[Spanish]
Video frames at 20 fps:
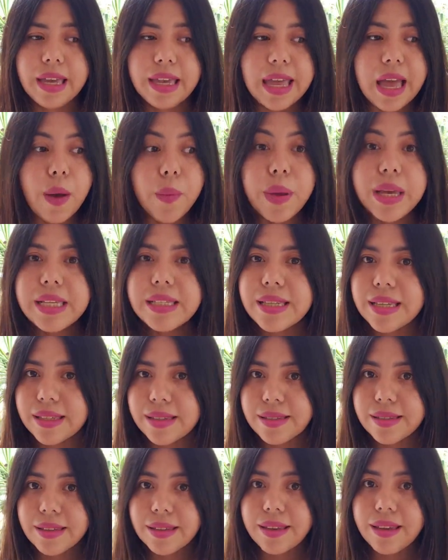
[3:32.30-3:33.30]
Y a
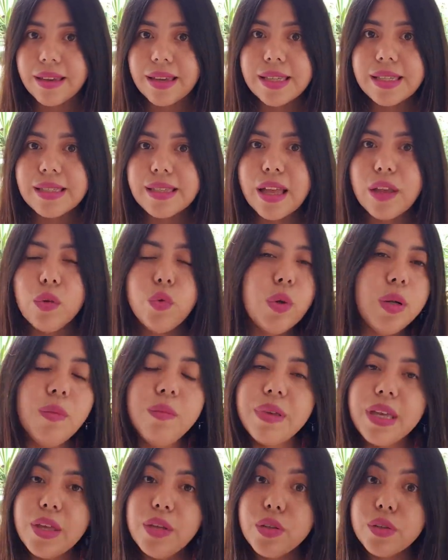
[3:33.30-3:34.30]
veces es tanto el
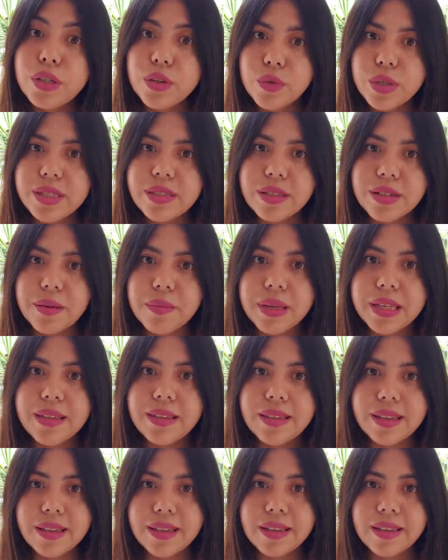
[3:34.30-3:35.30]
miedo de nuestra
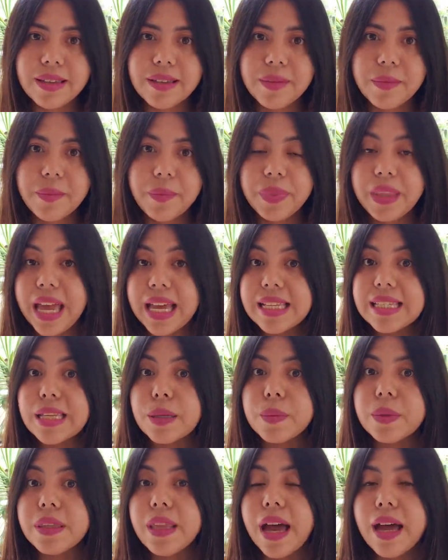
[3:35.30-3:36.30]
mente de
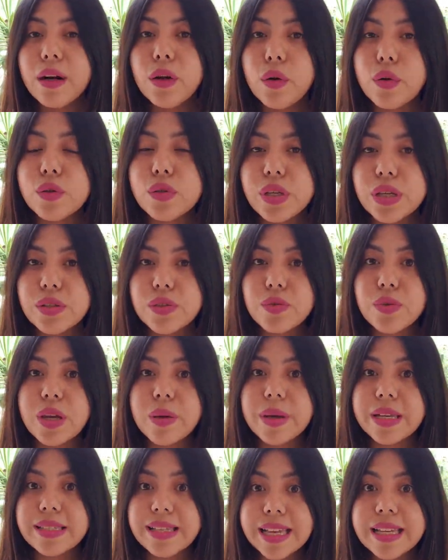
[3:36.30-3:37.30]
aceptar cosas
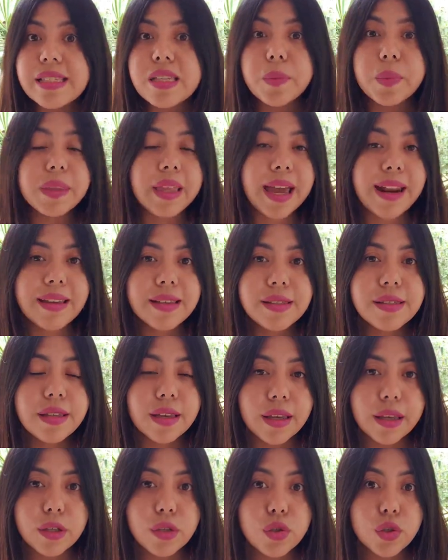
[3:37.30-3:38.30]
nuevas, de aceptar
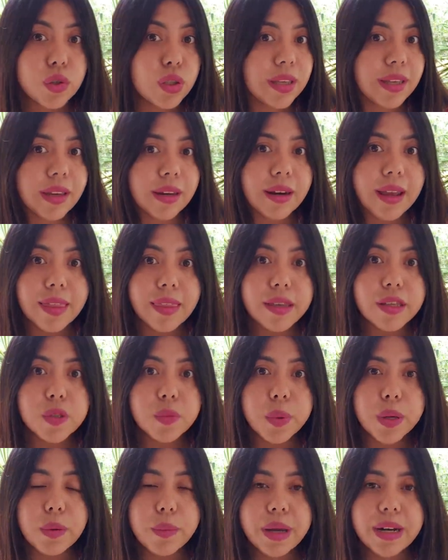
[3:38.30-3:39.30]
este hecho de que nada
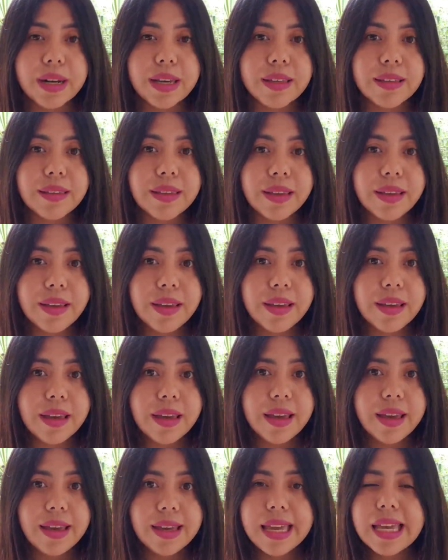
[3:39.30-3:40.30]
es permanente,
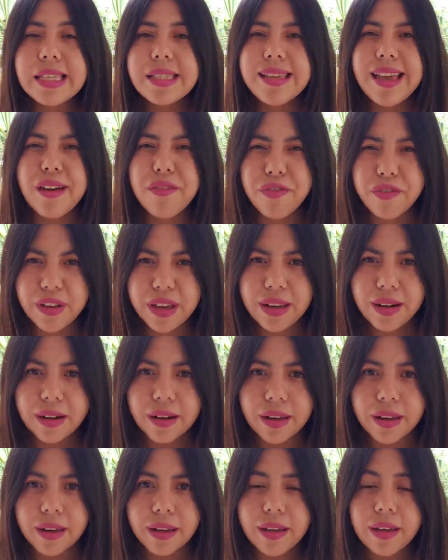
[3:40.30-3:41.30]
que se
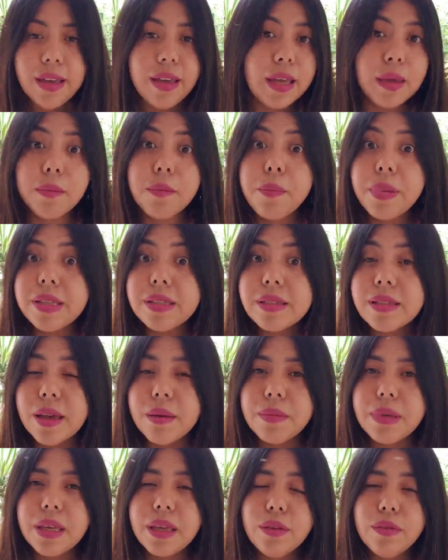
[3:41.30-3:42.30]
aferra en
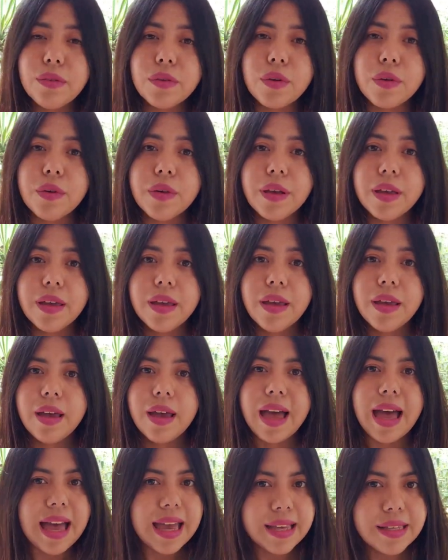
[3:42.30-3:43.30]
pensamiento
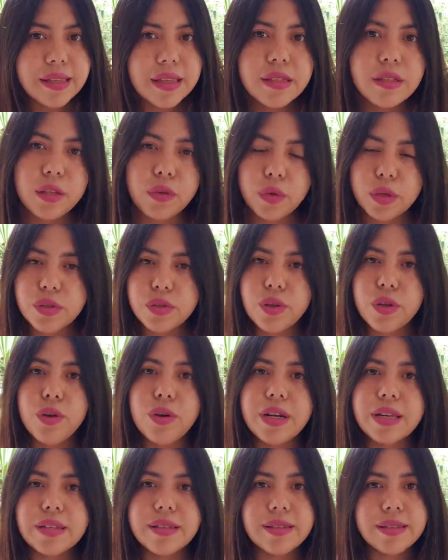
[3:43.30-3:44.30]
a esas
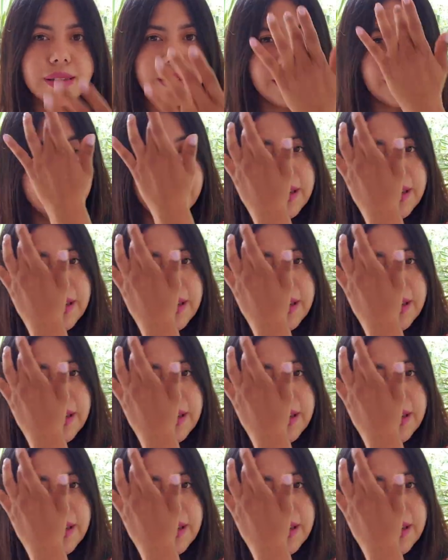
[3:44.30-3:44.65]
situaciones,